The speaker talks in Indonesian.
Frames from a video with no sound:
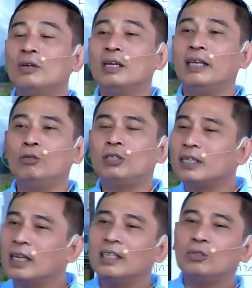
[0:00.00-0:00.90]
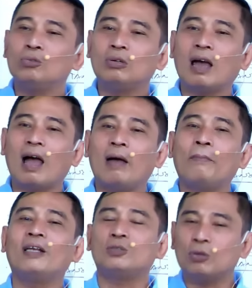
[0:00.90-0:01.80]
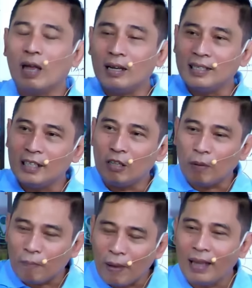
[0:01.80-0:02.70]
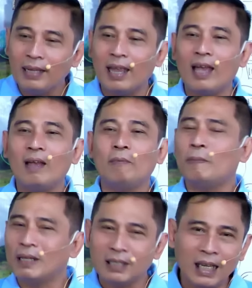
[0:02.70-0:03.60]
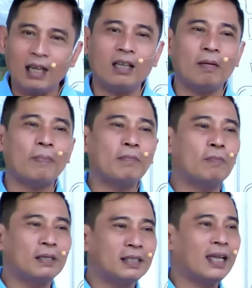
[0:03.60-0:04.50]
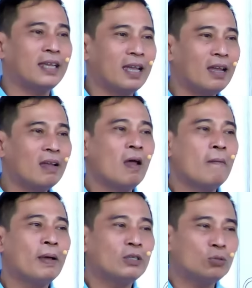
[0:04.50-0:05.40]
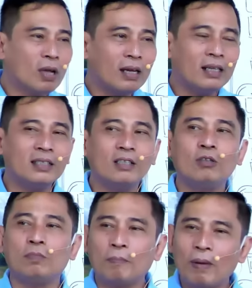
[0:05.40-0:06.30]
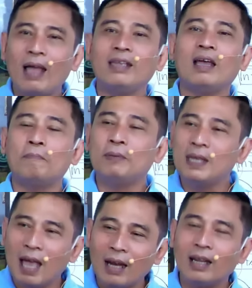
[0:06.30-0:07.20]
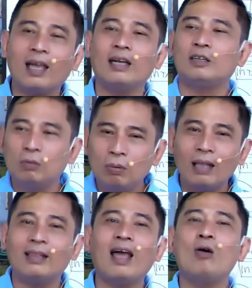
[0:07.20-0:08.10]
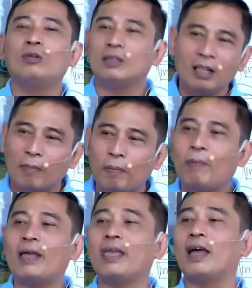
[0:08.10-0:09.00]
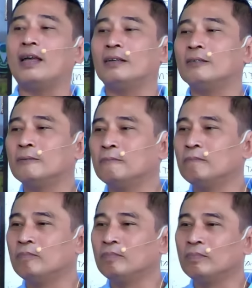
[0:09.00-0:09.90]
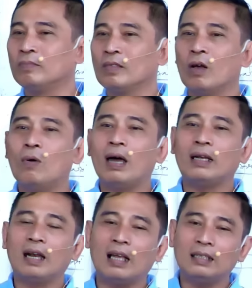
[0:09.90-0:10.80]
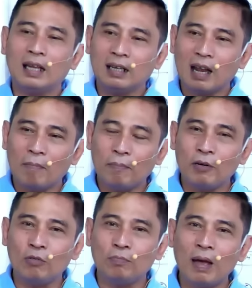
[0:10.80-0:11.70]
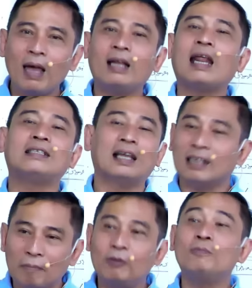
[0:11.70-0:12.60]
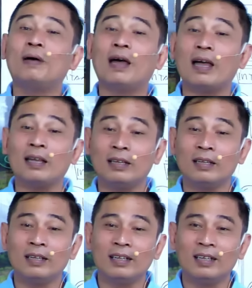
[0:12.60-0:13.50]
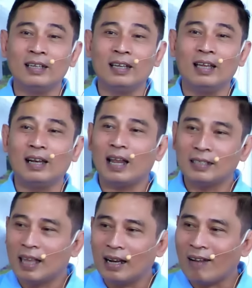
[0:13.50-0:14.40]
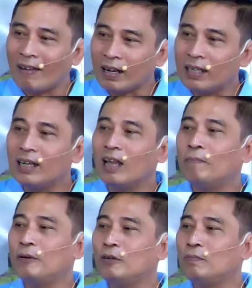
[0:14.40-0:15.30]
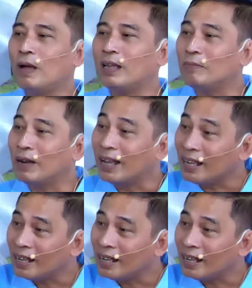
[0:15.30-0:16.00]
Itu sudah jadi cuka. Masukkan di situ pepaya, Bapak cek, Bapak Ibu percek ya. Masukkan di situ pepaya, biarkan 2 tahun tetap pepaya. Warnanya ndak berubah, rasanya berubah. Rasa warnanya ndak berubah. Gimana?